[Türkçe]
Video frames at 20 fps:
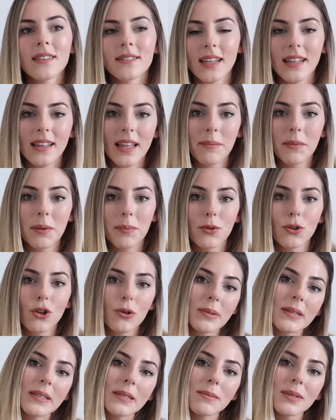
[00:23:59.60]
Dediğim gibi
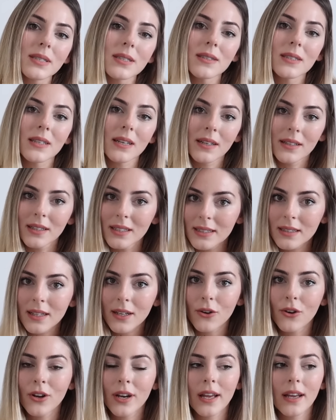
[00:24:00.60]
nöbetimin sıklığına
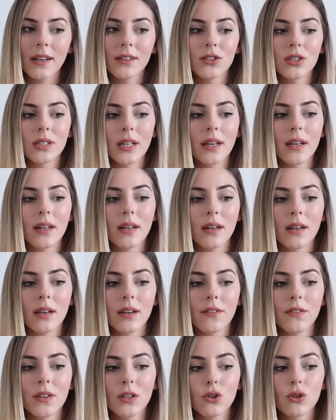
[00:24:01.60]
göre işte
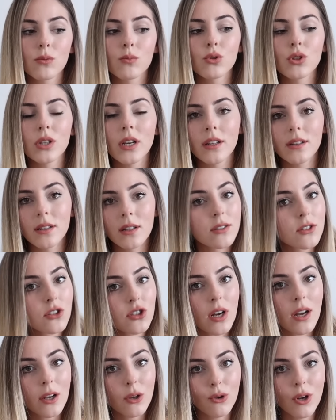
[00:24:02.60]
e, videomun
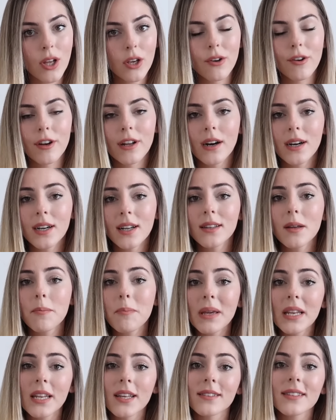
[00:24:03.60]
yayınlanacağı güne göre arada
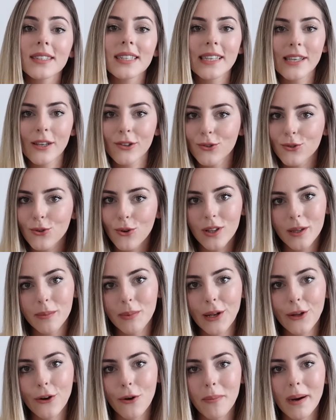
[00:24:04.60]
bir ya da iki gün
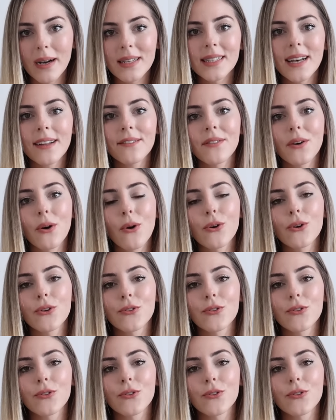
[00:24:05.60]
olabiliyor bazen ve o